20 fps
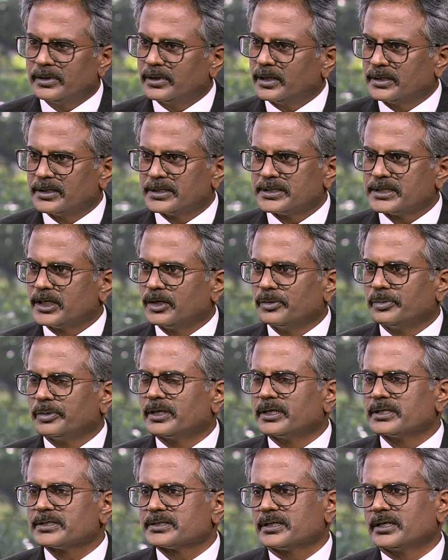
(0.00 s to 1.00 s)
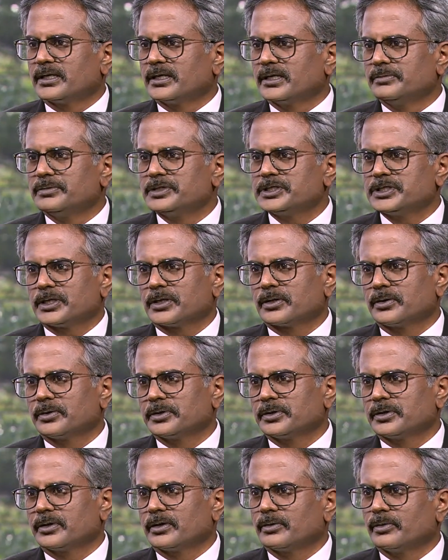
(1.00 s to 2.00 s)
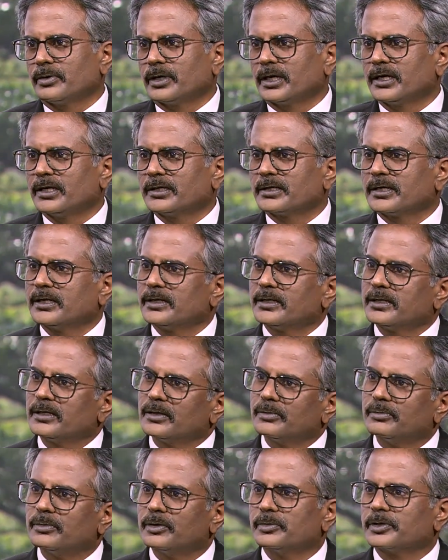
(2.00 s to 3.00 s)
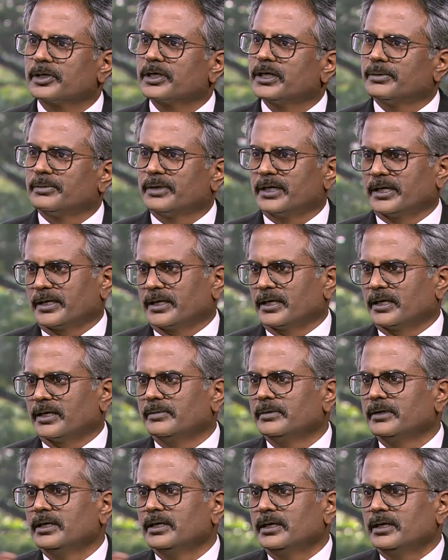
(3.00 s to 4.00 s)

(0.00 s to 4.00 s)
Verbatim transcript: அந்த சேவ் பண்ணுற சில நிமிஷங்கள் வந்து ஒரு வாழ்க்கைக்கு ரொம்ப முக்கியமாக ஆகிடலாம்